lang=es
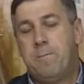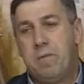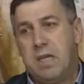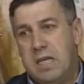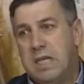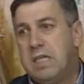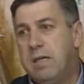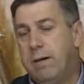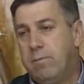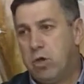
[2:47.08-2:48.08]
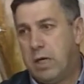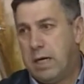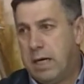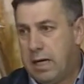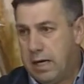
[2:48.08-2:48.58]
Y así vamos
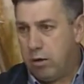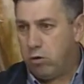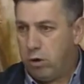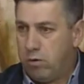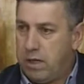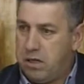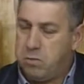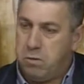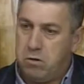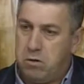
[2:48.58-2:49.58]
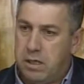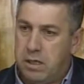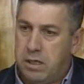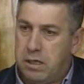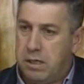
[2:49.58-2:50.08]
a, continuar y espero
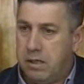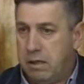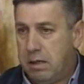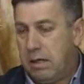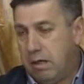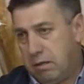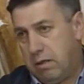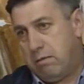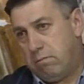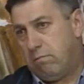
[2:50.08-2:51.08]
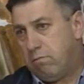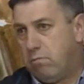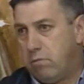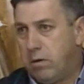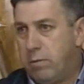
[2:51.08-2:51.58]
que,
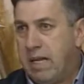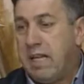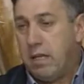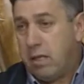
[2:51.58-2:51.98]
mm, ir adelante.